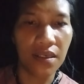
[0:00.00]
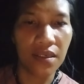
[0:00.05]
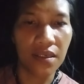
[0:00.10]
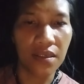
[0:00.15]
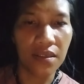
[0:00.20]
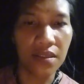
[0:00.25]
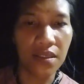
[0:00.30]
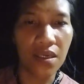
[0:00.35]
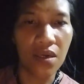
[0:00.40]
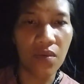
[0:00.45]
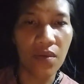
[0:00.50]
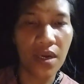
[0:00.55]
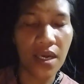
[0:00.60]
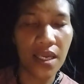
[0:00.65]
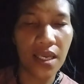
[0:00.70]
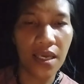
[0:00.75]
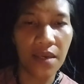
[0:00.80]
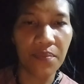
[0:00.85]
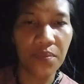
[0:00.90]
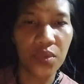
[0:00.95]
gawa
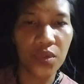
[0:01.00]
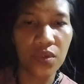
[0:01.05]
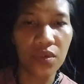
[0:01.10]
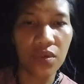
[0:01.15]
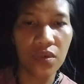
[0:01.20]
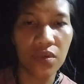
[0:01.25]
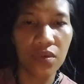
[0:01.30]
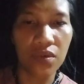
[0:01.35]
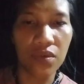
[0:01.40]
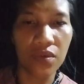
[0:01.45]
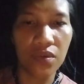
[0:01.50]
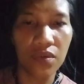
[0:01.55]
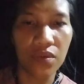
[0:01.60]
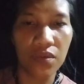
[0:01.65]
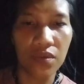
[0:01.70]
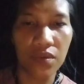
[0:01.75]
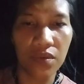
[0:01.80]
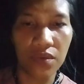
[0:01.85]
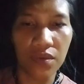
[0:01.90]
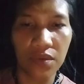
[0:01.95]
lang po o
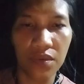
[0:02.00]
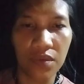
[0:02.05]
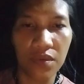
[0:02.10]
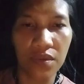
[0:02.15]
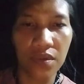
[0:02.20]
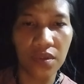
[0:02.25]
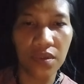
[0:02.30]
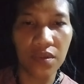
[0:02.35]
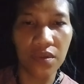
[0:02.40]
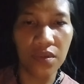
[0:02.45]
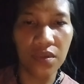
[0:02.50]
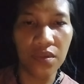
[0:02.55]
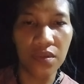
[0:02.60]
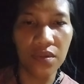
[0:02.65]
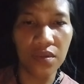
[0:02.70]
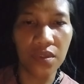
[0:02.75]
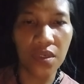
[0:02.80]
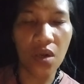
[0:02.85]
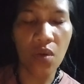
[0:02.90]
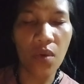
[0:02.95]

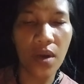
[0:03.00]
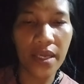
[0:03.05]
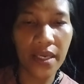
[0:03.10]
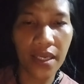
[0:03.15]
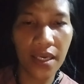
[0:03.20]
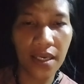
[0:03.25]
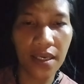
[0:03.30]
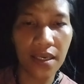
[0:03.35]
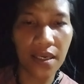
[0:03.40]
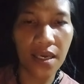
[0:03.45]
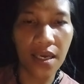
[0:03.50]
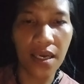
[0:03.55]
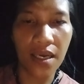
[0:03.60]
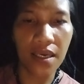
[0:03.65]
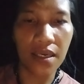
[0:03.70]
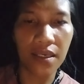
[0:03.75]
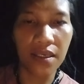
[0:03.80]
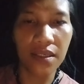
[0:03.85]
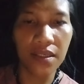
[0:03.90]
gawa ng uh,